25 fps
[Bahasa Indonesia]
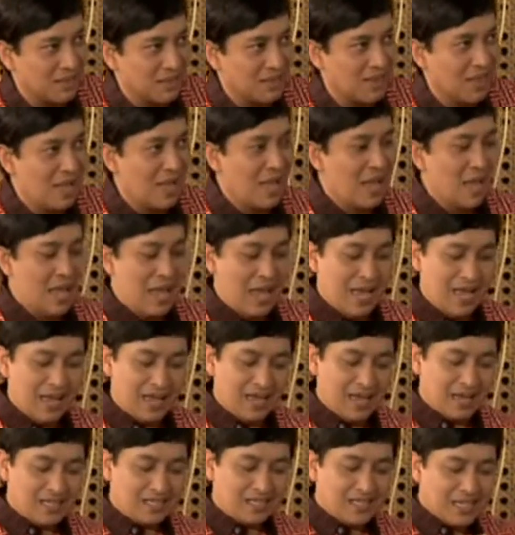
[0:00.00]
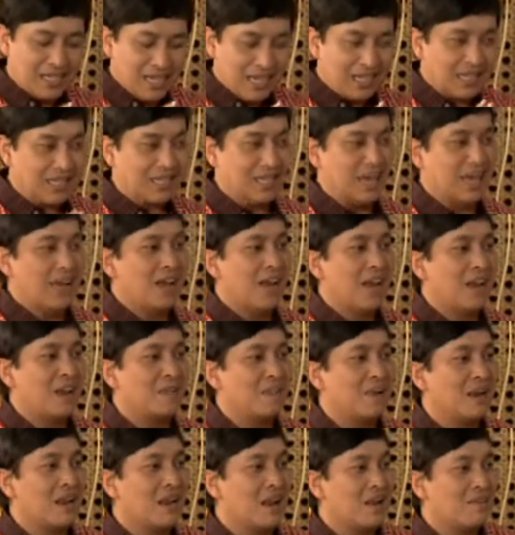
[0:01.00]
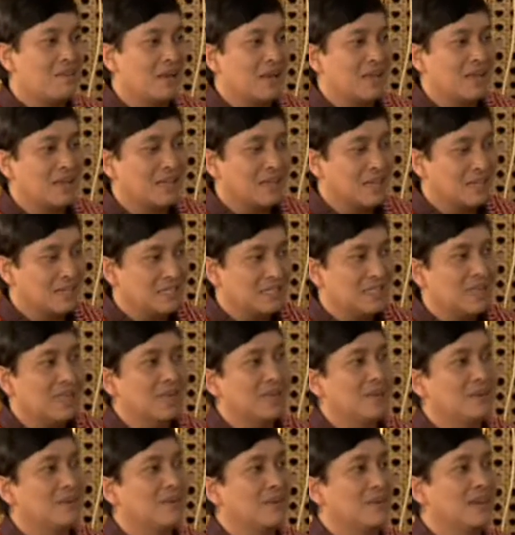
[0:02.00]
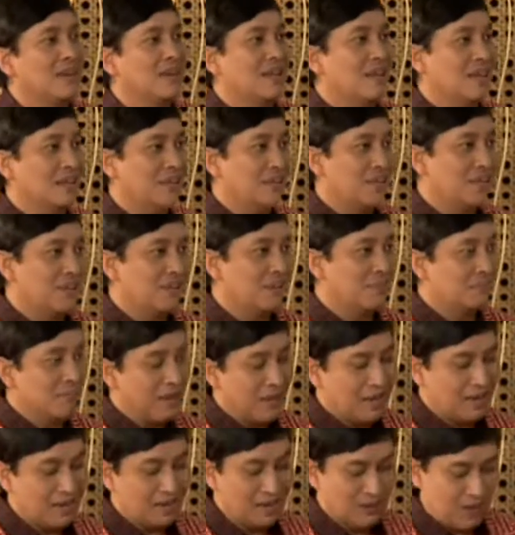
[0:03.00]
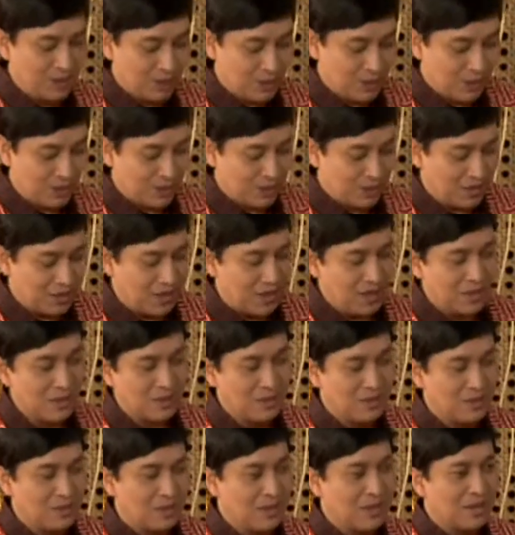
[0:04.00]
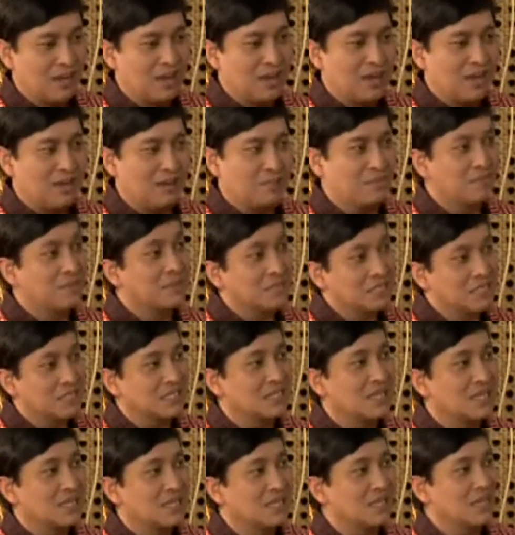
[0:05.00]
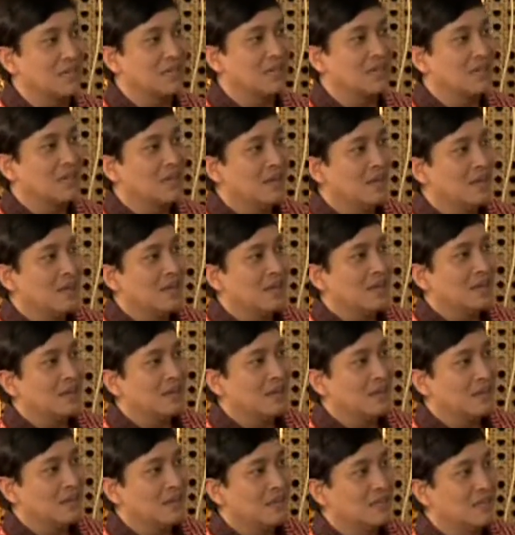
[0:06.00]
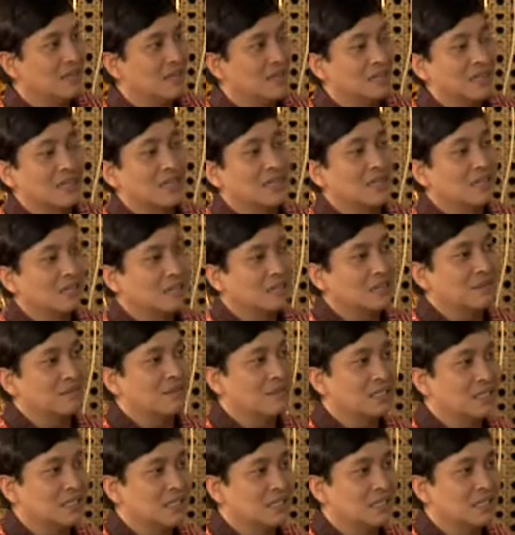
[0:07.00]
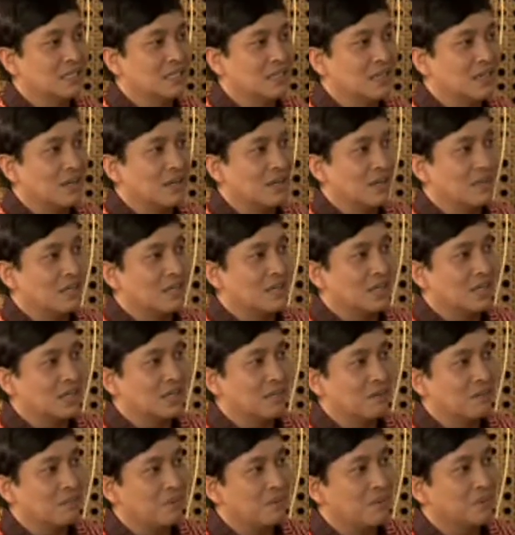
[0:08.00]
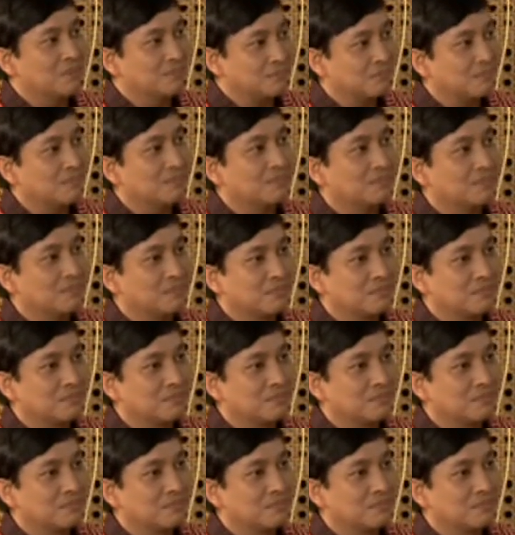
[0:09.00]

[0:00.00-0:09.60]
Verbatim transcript: Iya. Eh, sedikit aja harapan-harapan dari Christian juga dari Ben untuk uh, dunia bisnis dari uh, digital ini bisnis uh, digital campaign. Yeah. Iya.